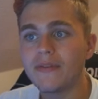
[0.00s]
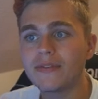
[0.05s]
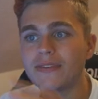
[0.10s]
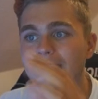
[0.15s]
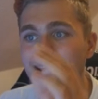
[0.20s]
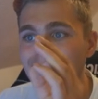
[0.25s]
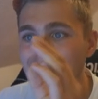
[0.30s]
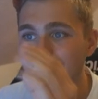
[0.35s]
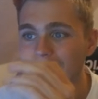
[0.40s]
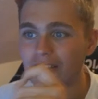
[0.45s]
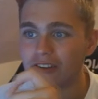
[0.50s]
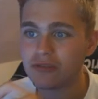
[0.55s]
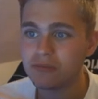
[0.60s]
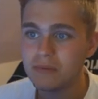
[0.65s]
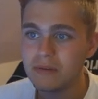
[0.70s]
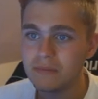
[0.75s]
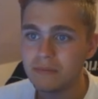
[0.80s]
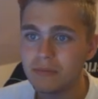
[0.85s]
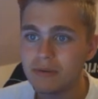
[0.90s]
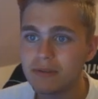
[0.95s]
auf Taktik
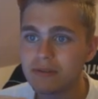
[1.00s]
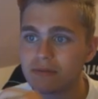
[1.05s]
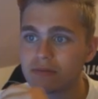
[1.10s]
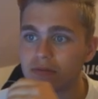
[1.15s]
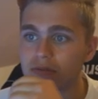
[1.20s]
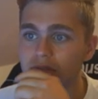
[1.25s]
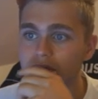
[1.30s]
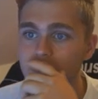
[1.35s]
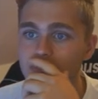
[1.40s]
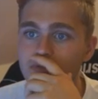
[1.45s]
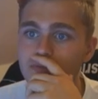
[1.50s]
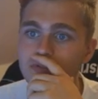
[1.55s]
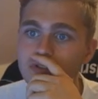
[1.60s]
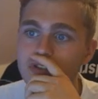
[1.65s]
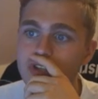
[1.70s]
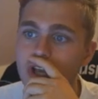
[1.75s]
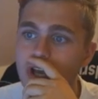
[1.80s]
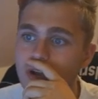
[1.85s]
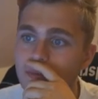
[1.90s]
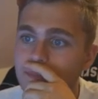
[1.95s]
spielen muss. Und ich würde
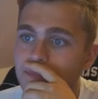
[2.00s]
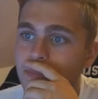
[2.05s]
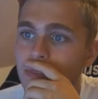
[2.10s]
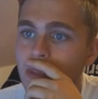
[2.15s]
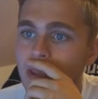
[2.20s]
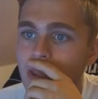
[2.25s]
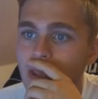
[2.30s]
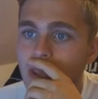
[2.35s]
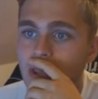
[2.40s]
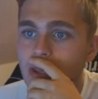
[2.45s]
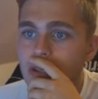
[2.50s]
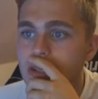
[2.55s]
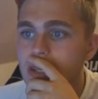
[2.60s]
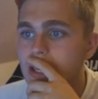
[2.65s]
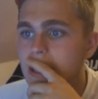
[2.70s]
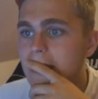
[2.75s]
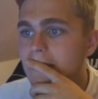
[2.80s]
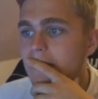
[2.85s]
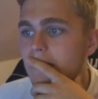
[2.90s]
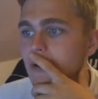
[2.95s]
sagen,
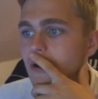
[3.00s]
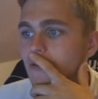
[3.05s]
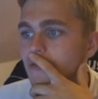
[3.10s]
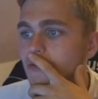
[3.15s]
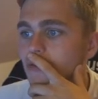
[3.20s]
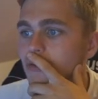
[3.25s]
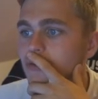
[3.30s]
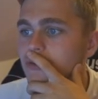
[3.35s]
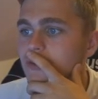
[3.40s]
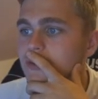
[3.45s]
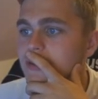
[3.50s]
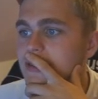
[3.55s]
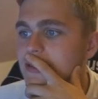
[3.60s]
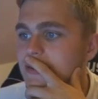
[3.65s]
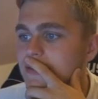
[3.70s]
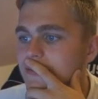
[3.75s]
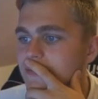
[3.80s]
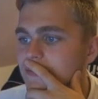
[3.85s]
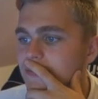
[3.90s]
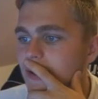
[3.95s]
hier gehen wir mal auf Runde
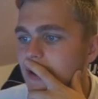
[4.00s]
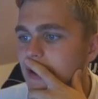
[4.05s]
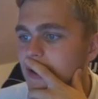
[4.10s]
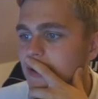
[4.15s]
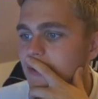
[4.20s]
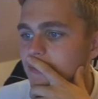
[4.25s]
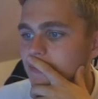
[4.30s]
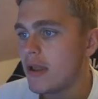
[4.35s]
2.